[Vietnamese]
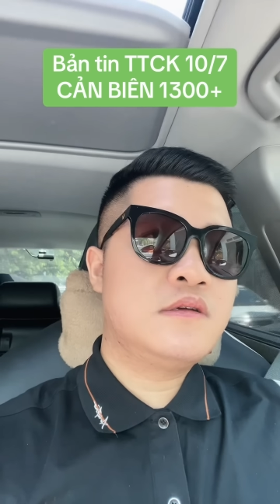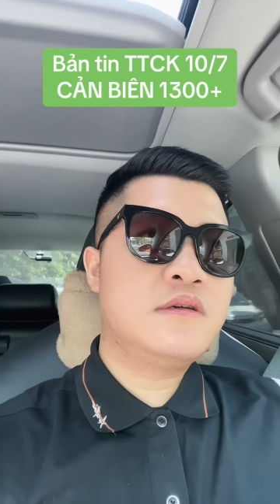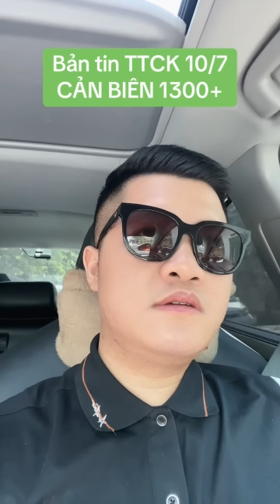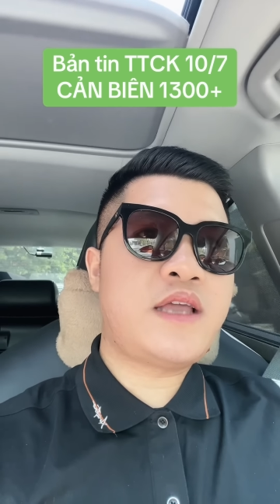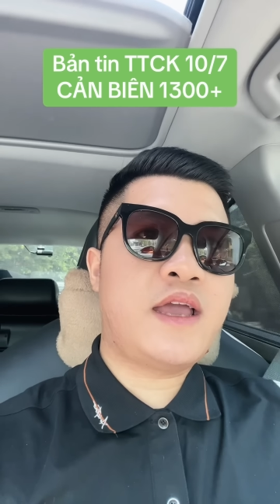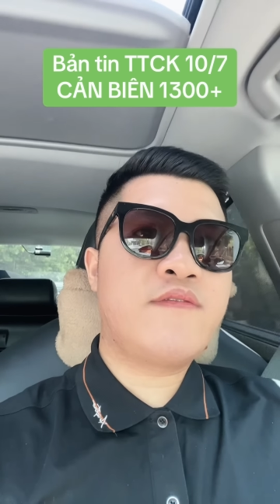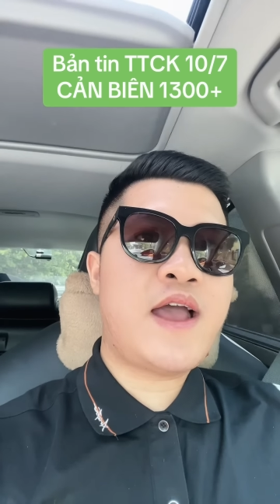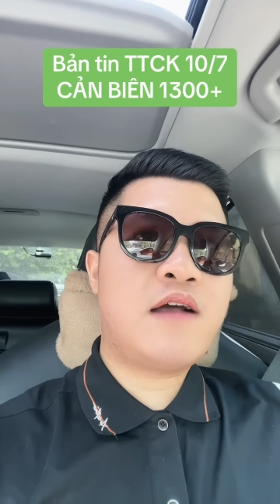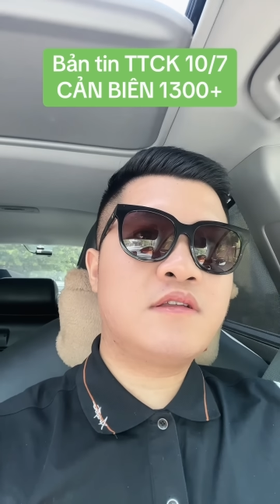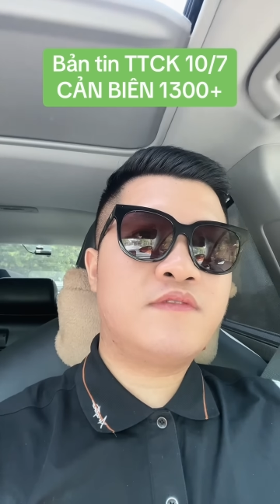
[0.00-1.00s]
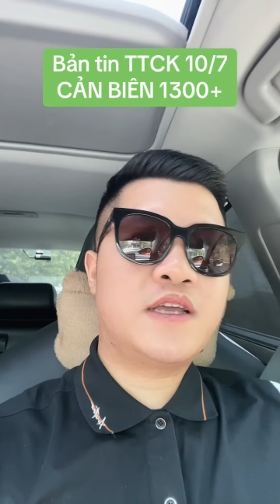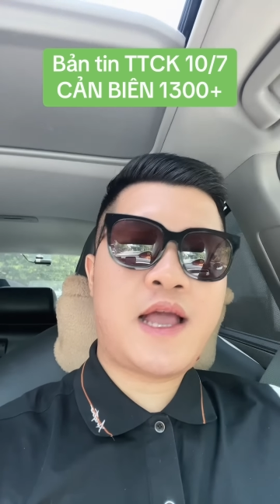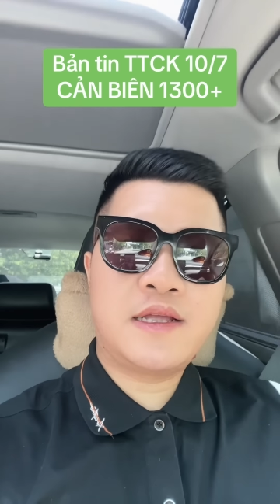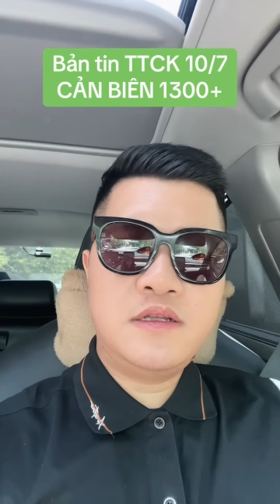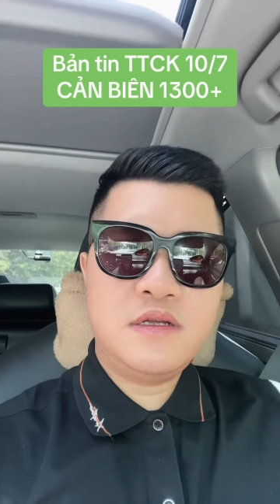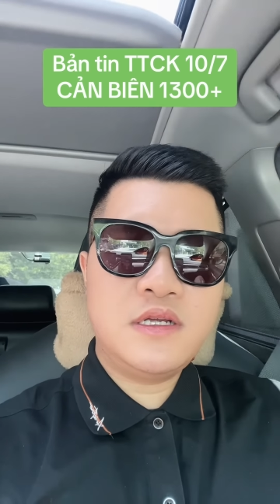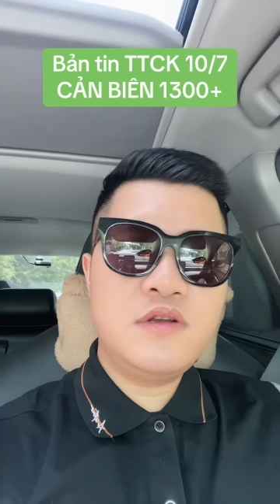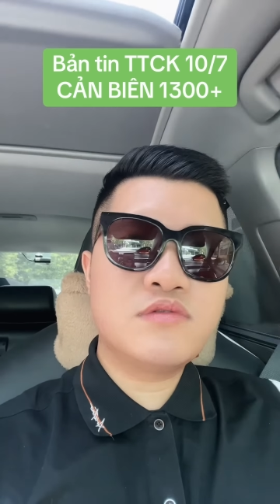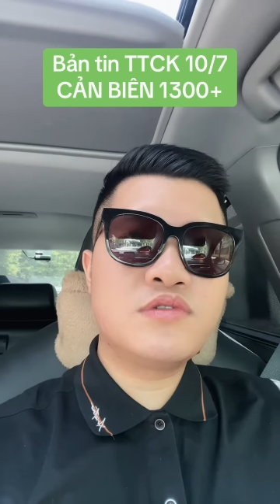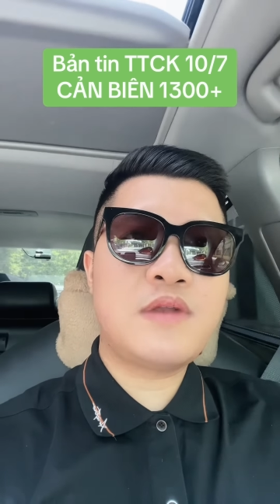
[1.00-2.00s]
nhảy vào thì phải canh những cái
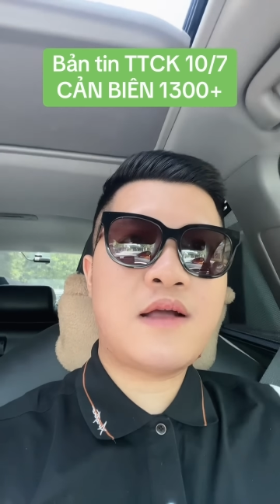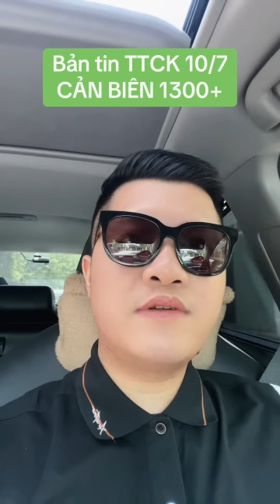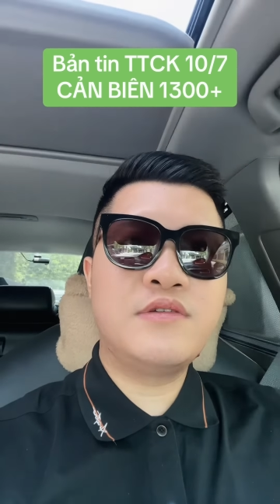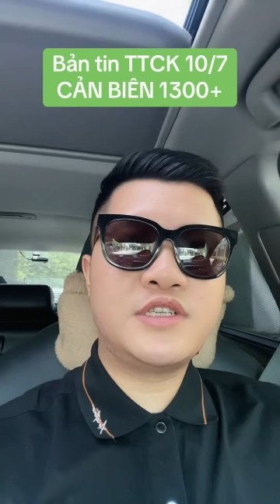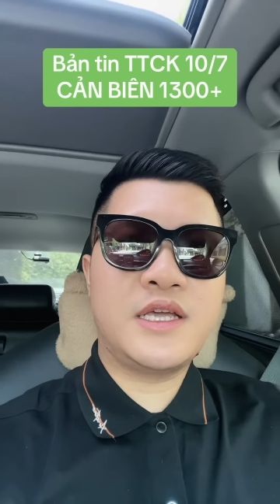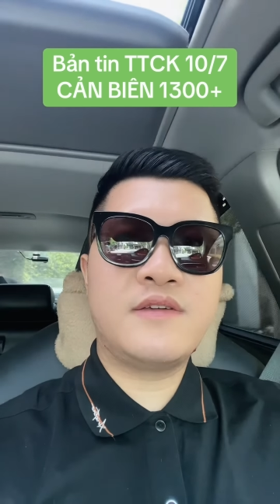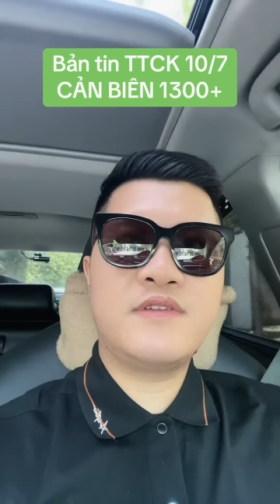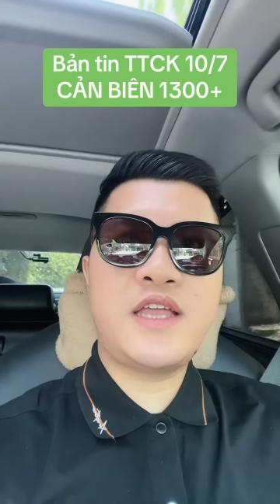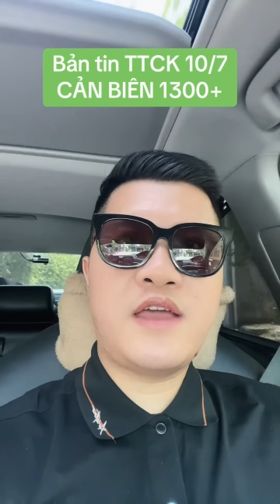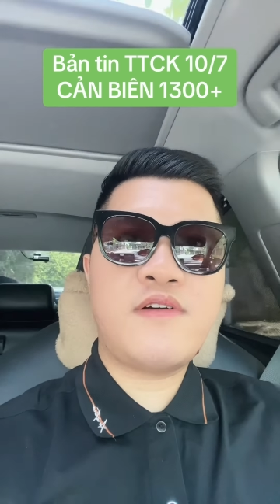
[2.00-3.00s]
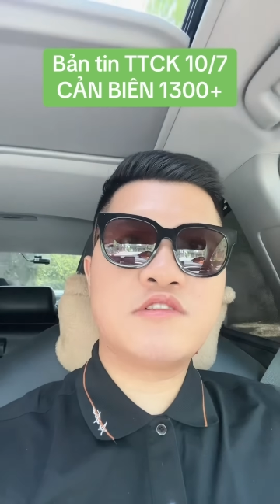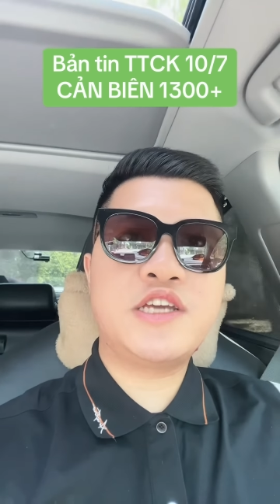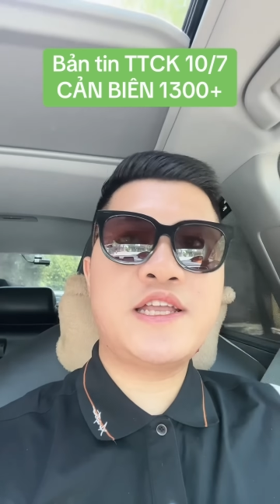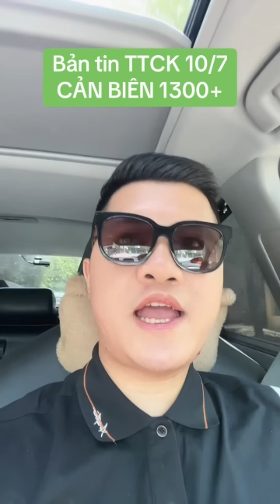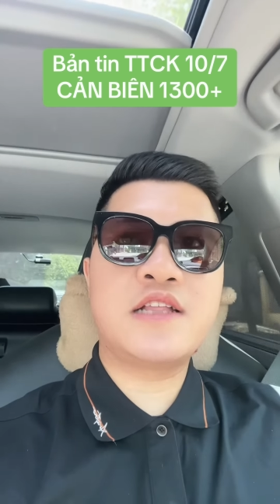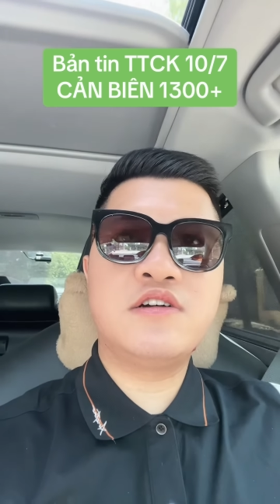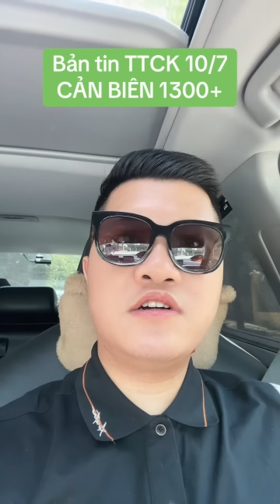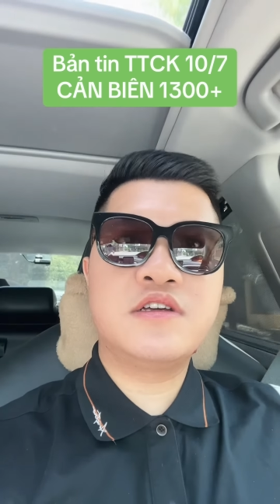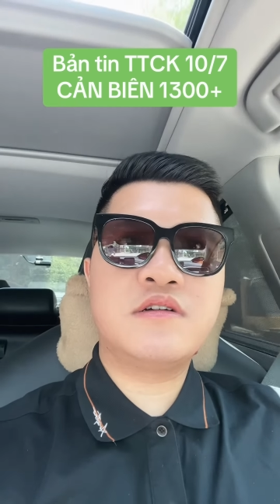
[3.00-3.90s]
lúc rung lắc và điều chỉnh và nhảy vào chơi nhanh thôi.